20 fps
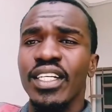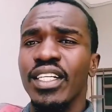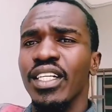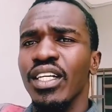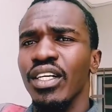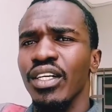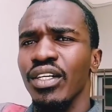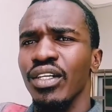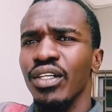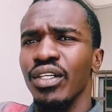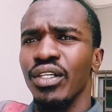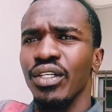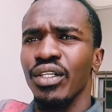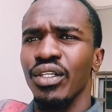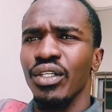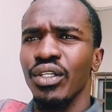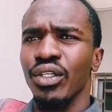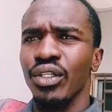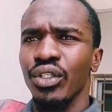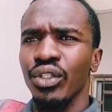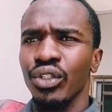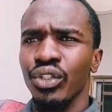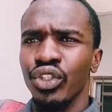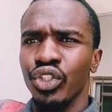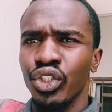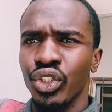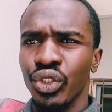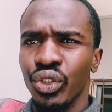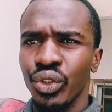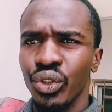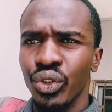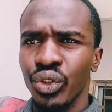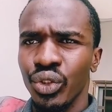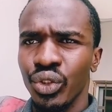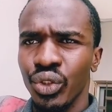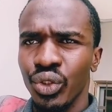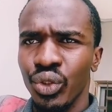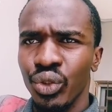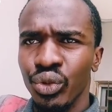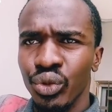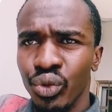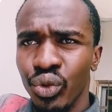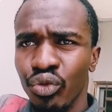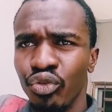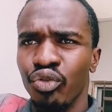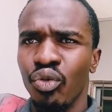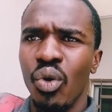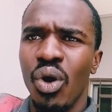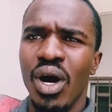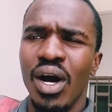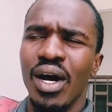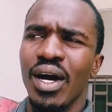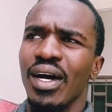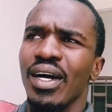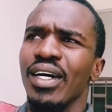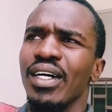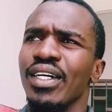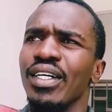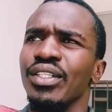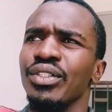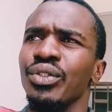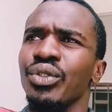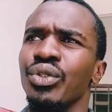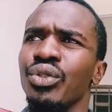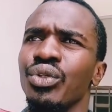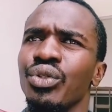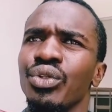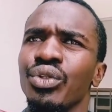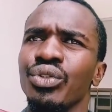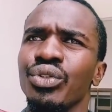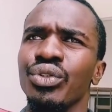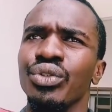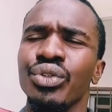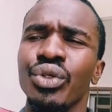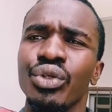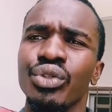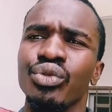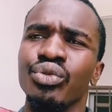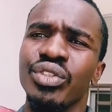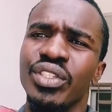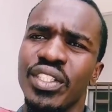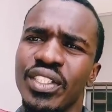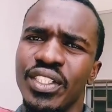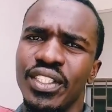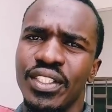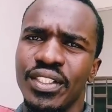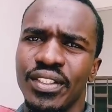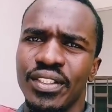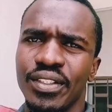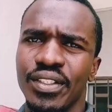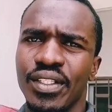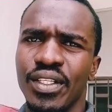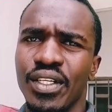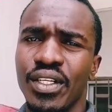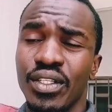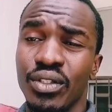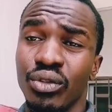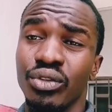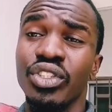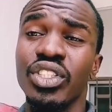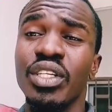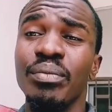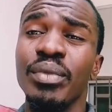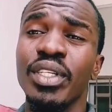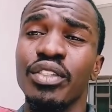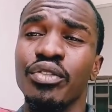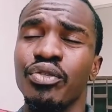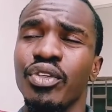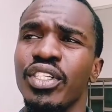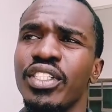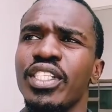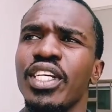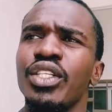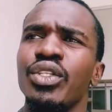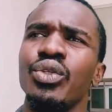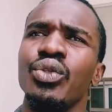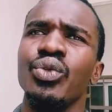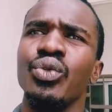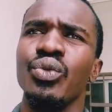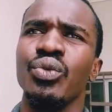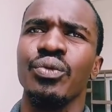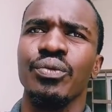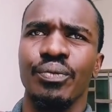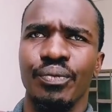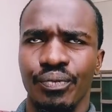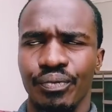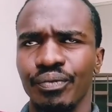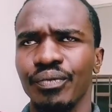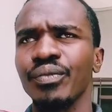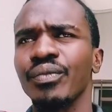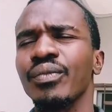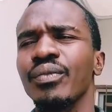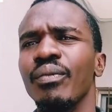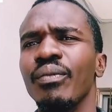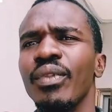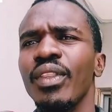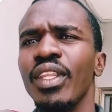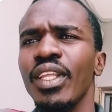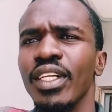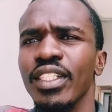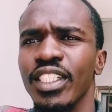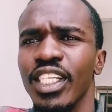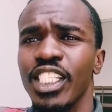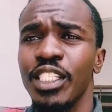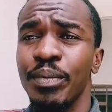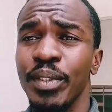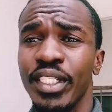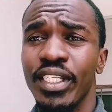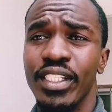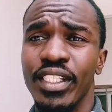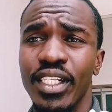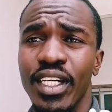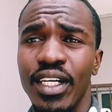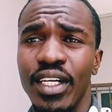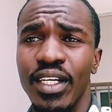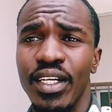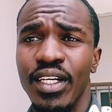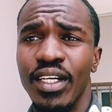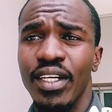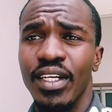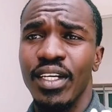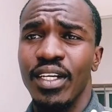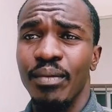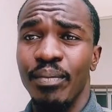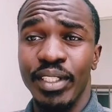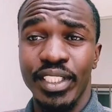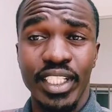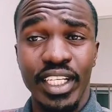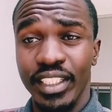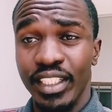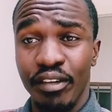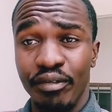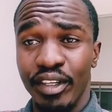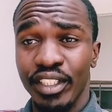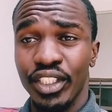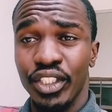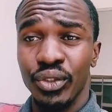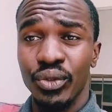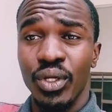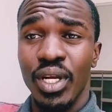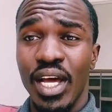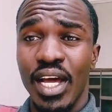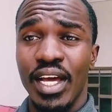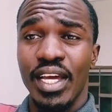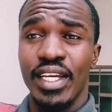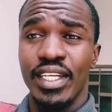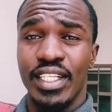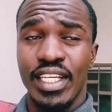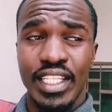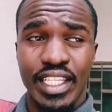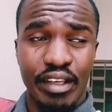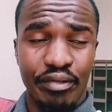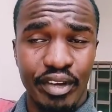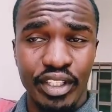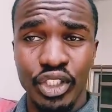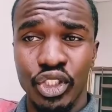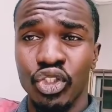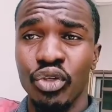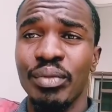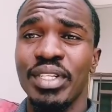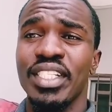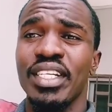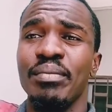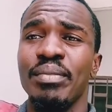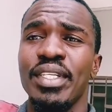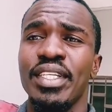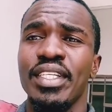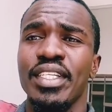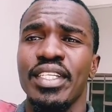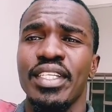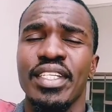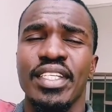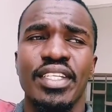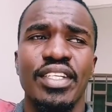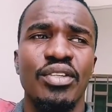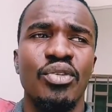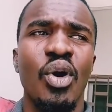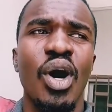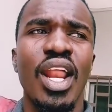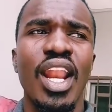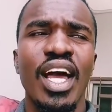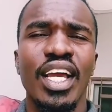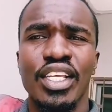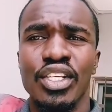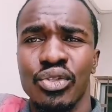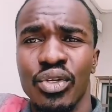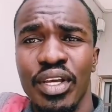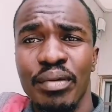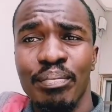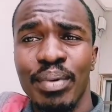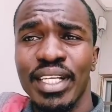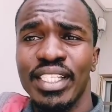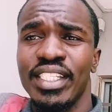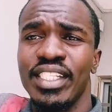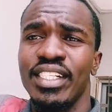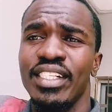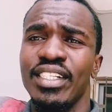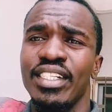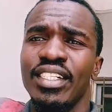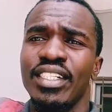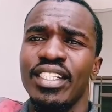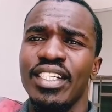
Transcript: euh, j'ai le devoir de, le soutenir. Donc, j'ai Mix, il faut essayer de nous expliquer ça. Parce qu'il y a tes fans qui sont là, hein. il y a tes fans qui sont mes amis, voilà, qui sont impatients,